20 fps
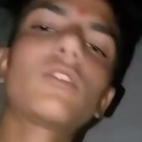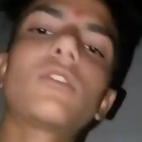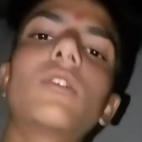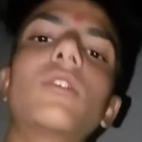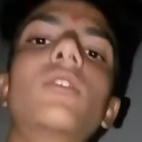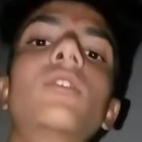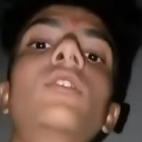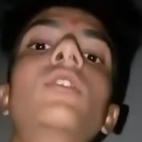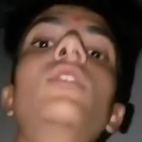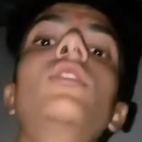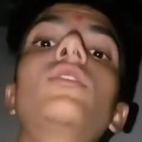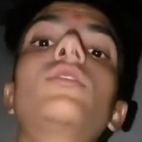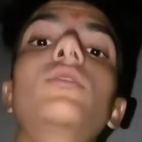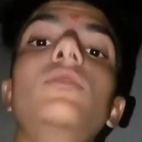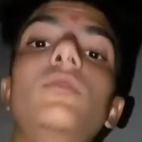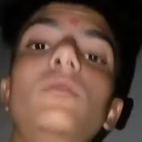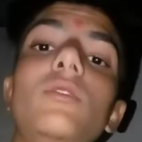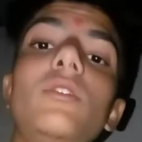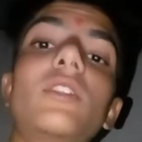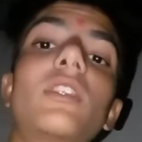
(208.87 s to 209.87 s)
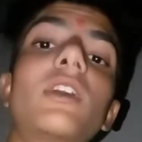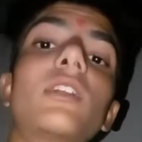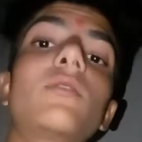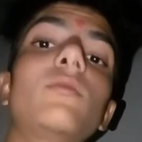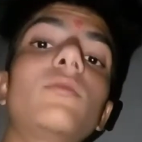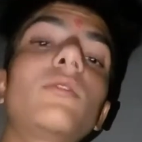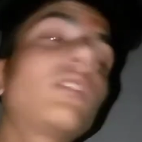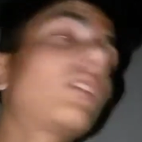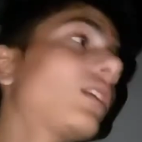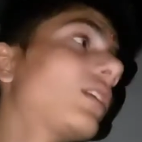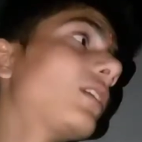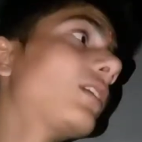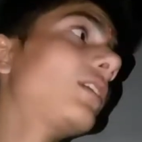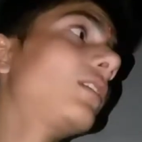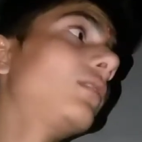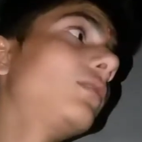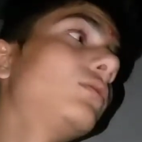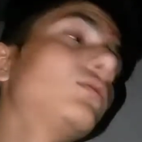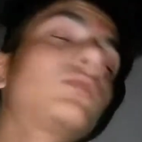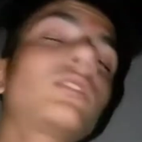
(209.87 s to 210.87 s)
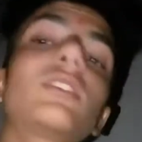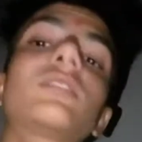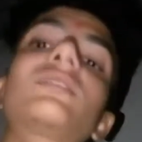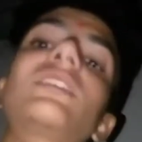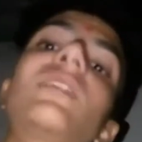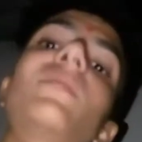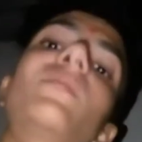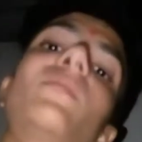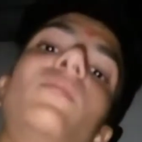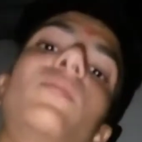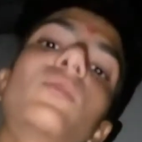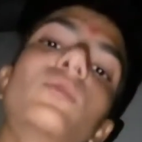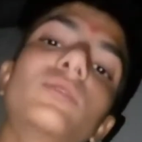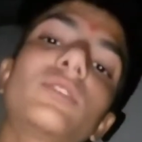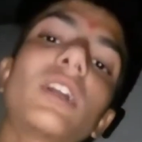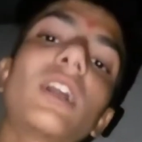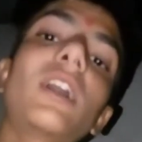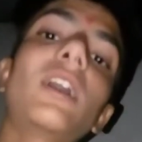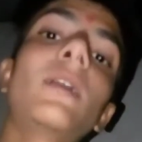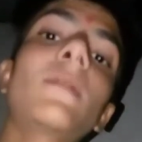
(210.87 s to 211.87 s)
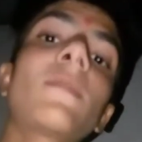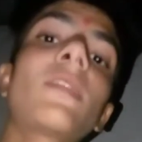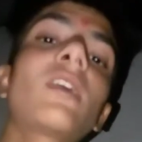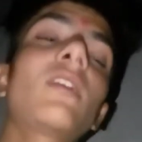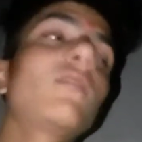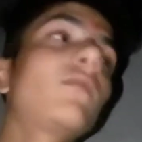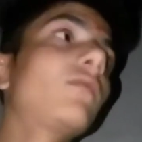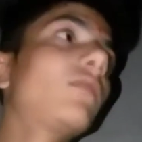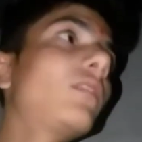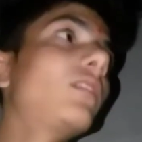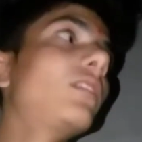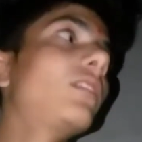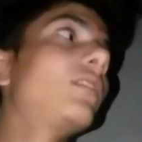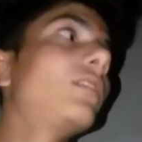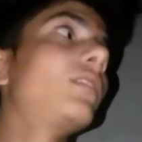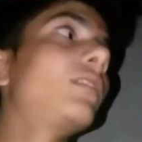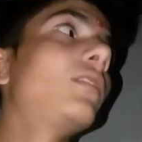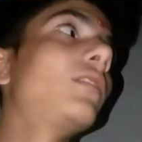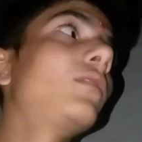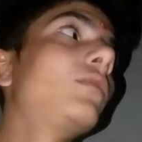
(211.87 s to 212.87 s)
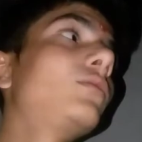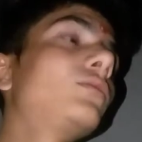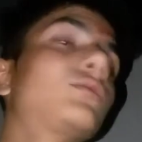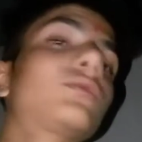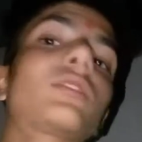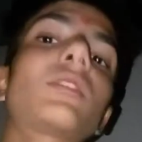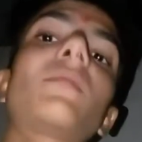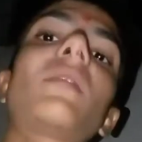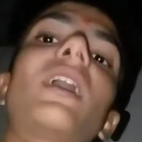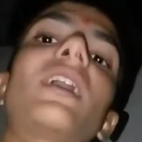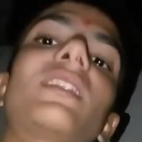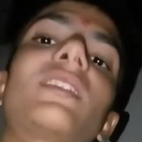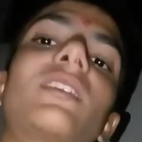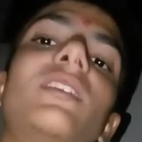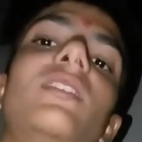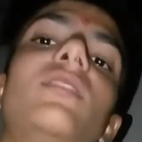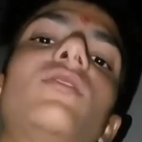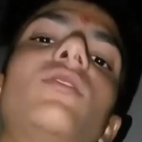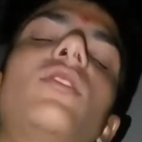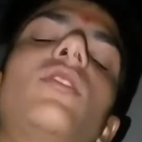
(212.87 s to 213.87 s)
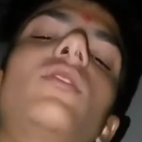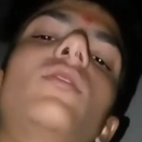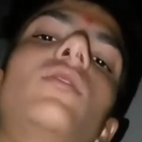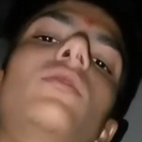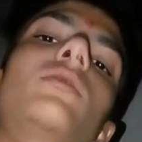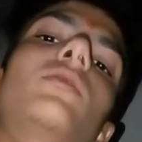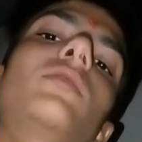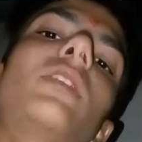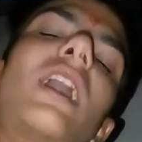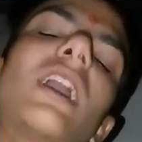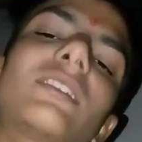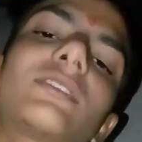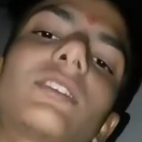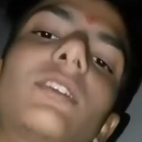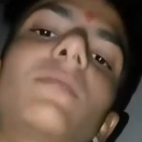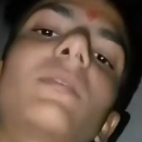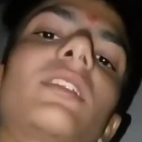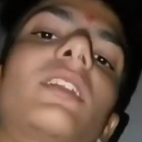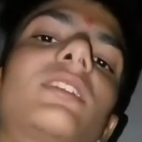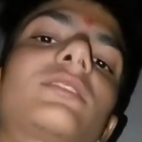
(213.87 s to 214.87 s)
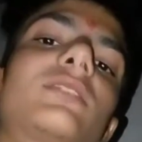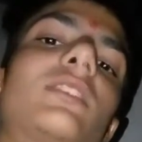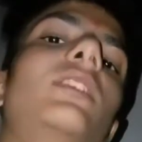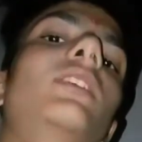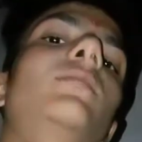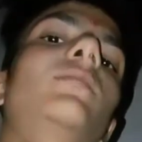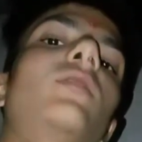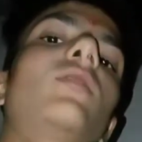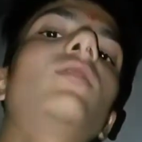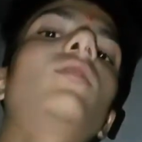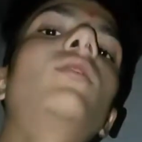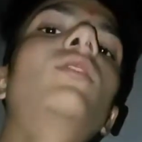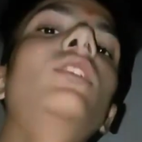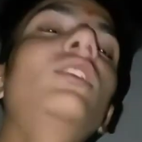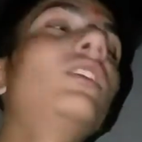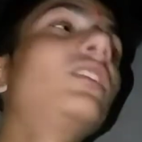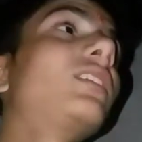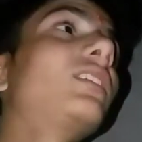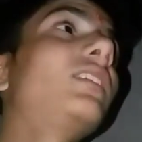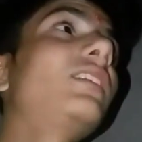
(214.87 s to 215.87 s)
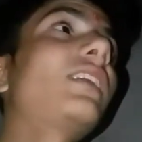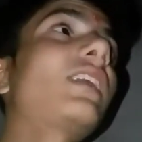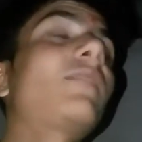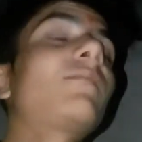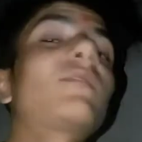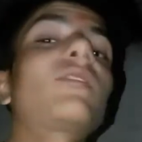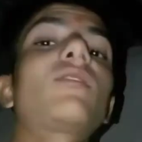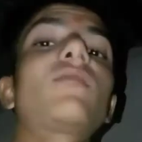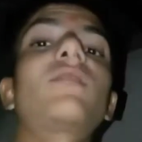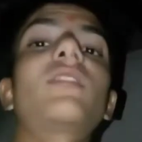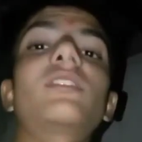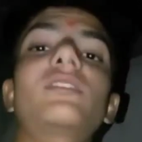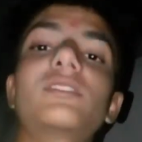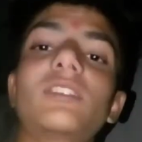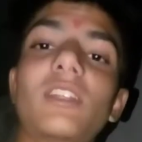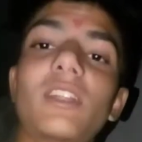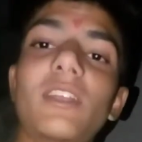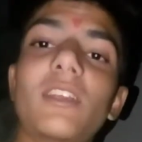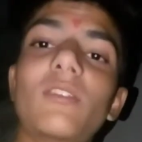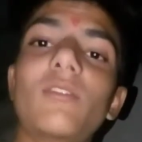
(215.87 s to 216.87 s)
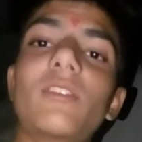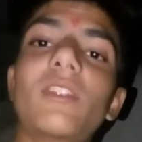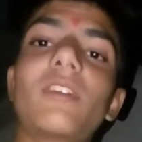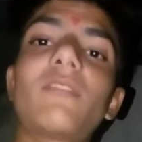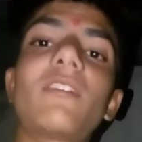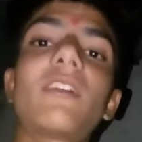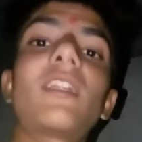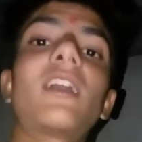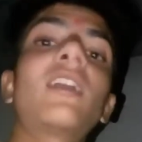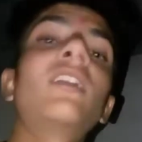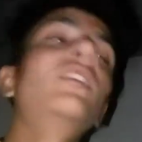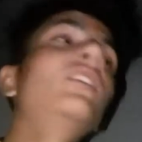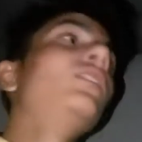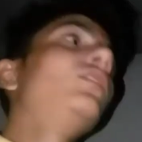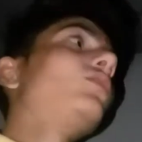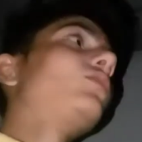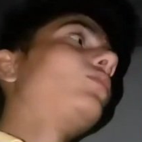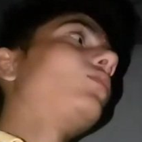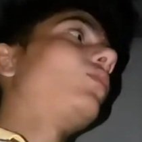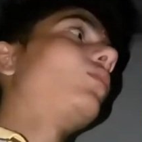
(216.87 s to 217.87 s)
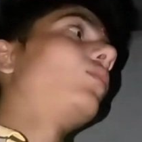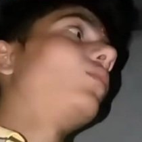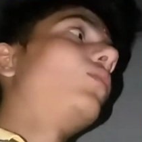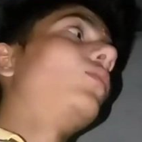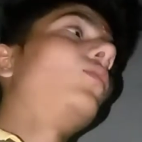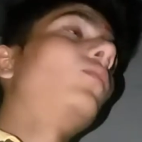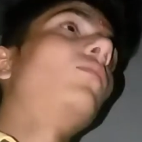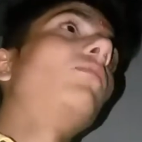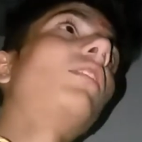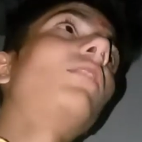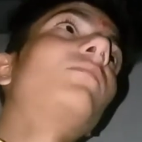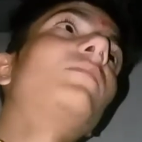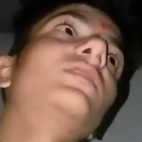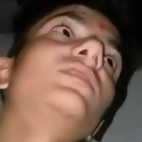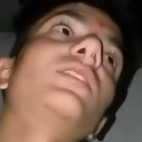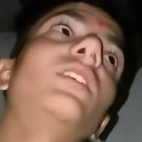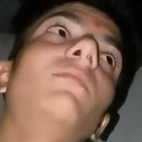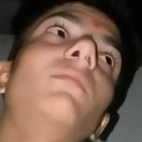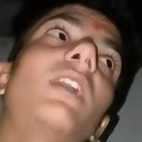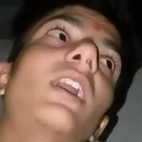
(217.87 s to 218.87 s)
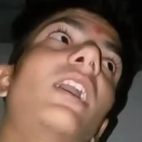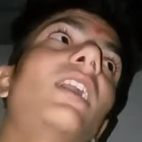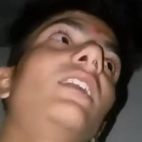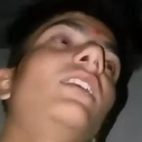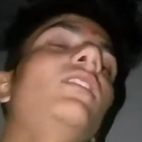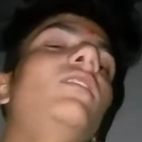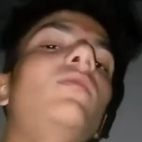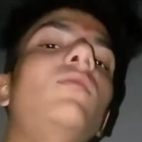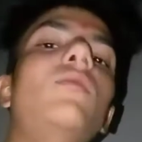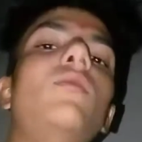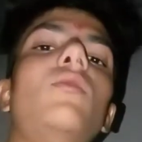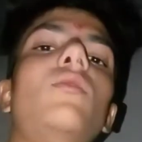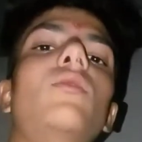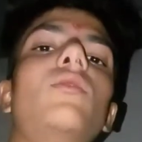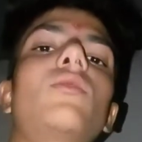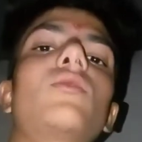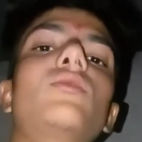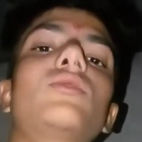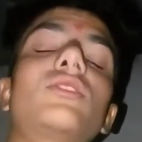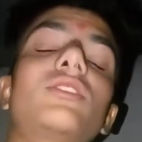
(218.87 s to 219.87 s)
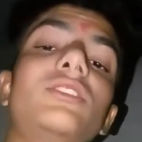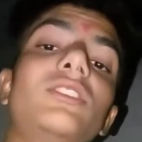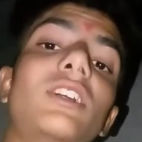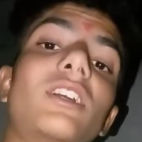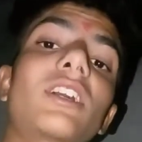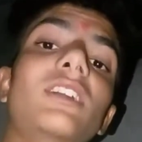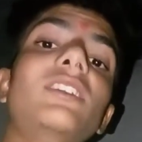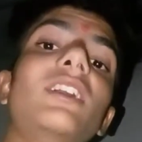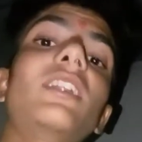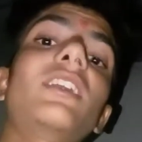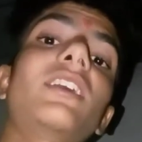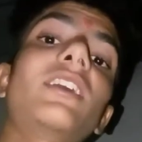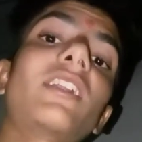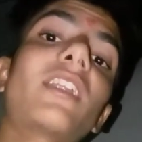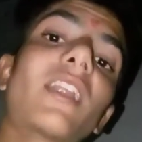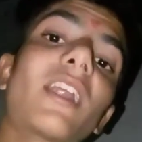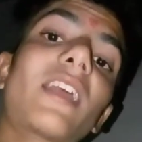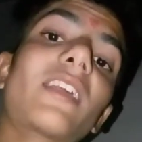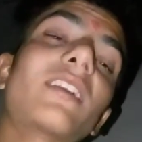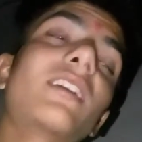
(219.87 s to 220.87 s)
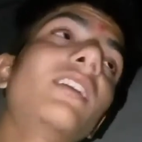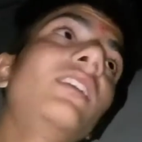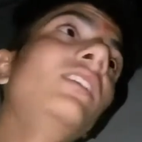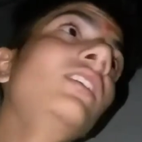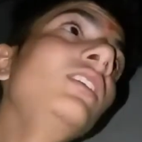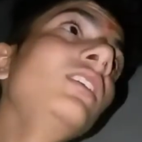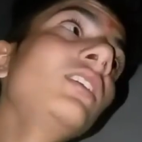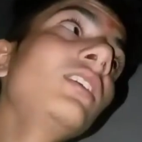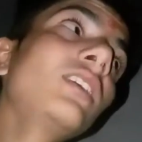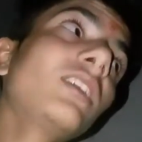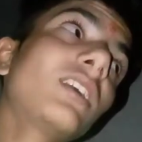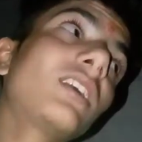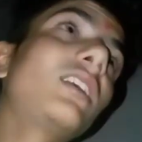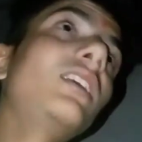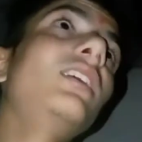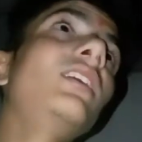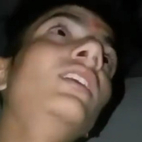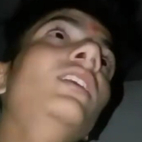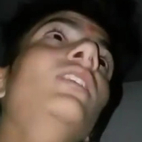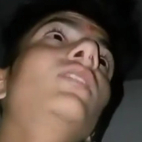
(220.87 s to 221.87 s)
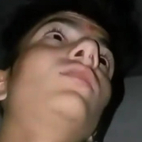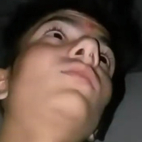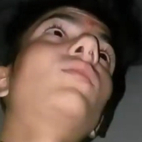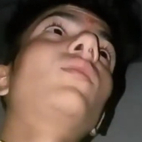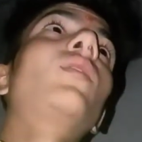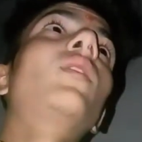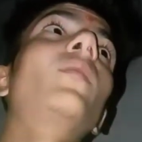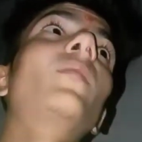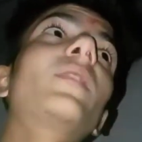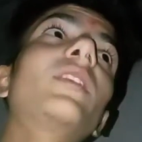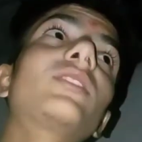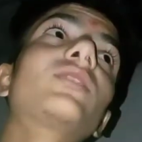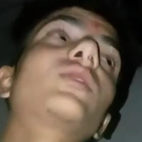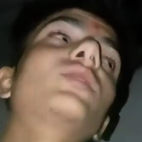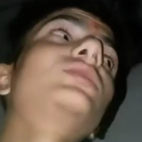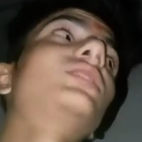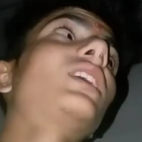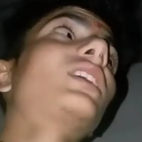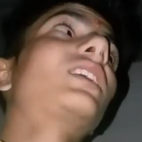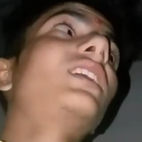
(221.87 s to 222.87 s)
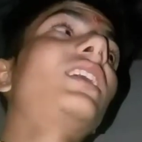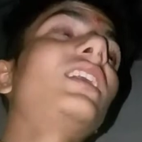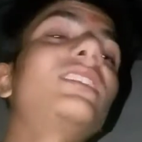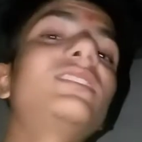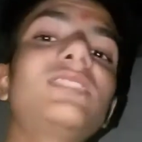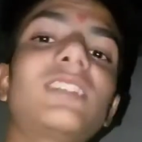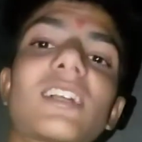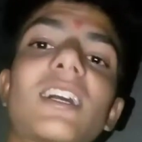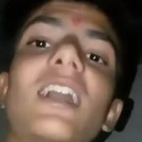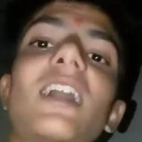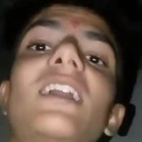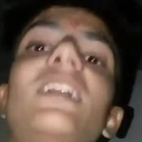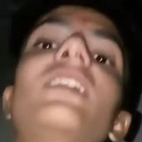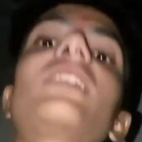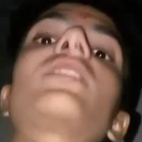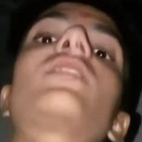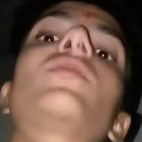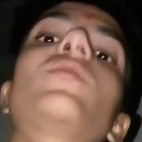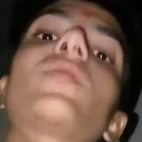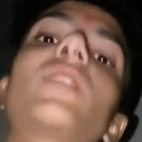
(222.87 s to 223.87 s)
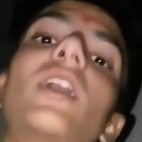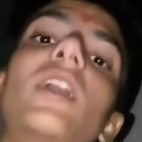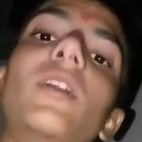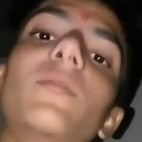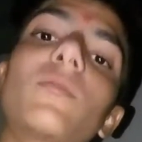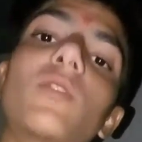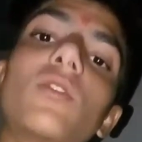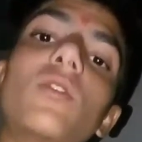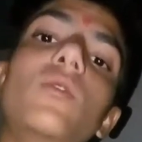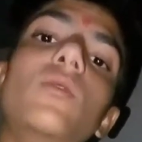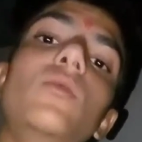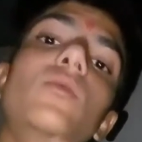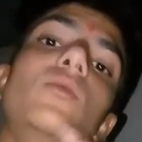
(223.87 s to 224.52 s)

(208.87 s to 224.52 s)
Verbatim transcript: तो ढूंढते ढूंढते उसे सब पूछा फिर उससे बात की तो वहाँ से पता चला हमको कि यहाँ पे तो फंक्शन नहीं होने वाला तो वापस हम आए और दूसरी जगह जाने की ट्राई की तो हमने सोचा कि एक जगह है क्यों ना हमको